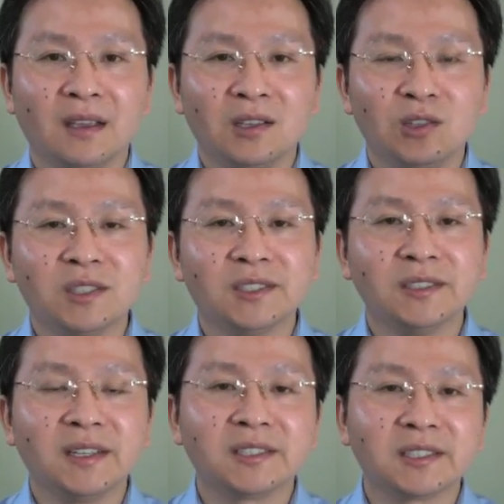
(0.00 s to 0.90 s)
确实，
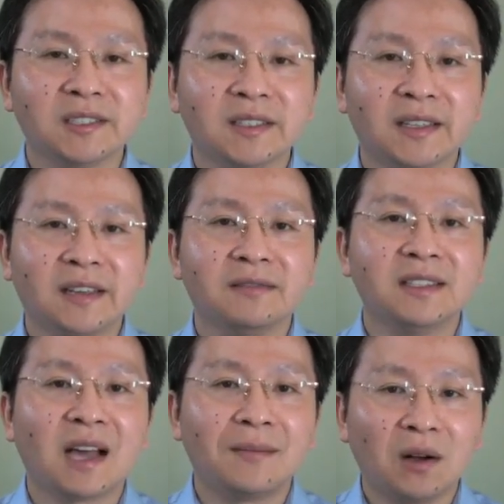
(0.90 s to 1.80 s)
这个事情给温
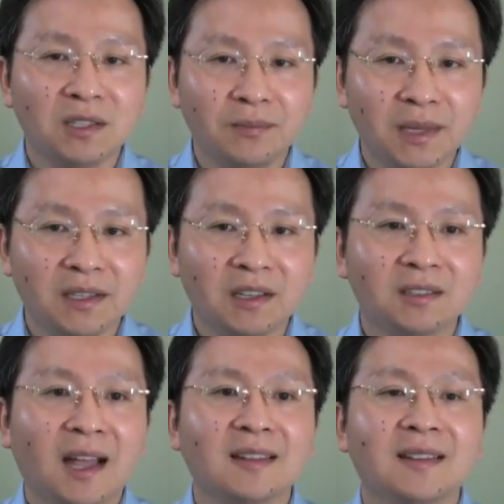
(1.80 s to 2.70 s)
家宝以比较
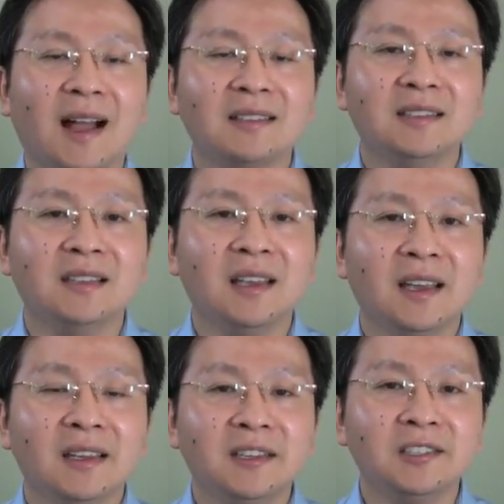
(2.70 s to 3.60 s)
大的打击，
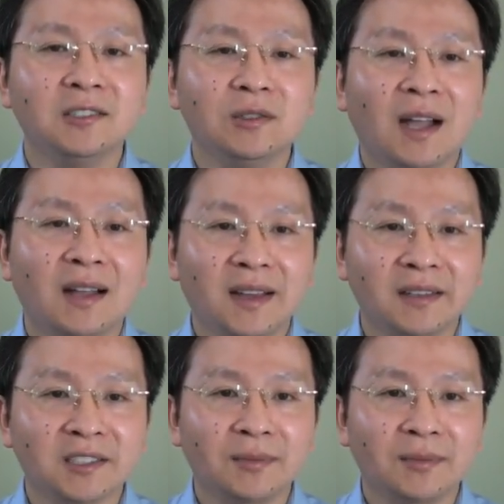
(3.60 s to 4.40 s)
以至于他在十